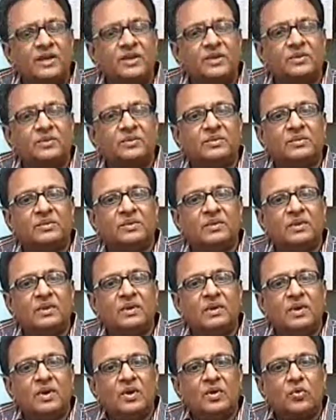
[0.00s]
బాల్యం
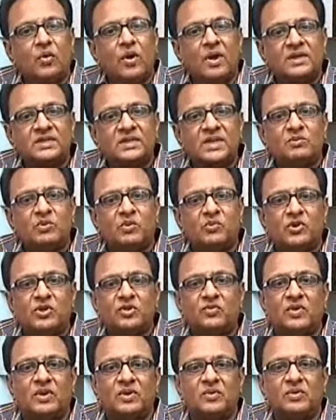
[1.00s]
కోనసీమ
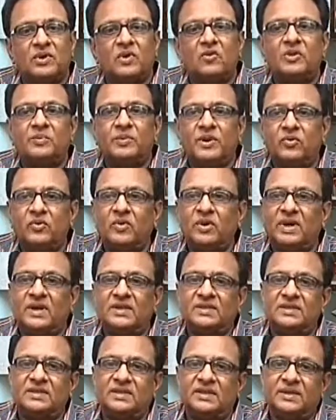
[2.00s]
ముఖద్వారం రావులపాలెంలో
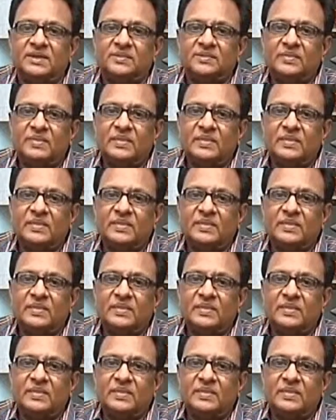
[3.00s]
గడిచింది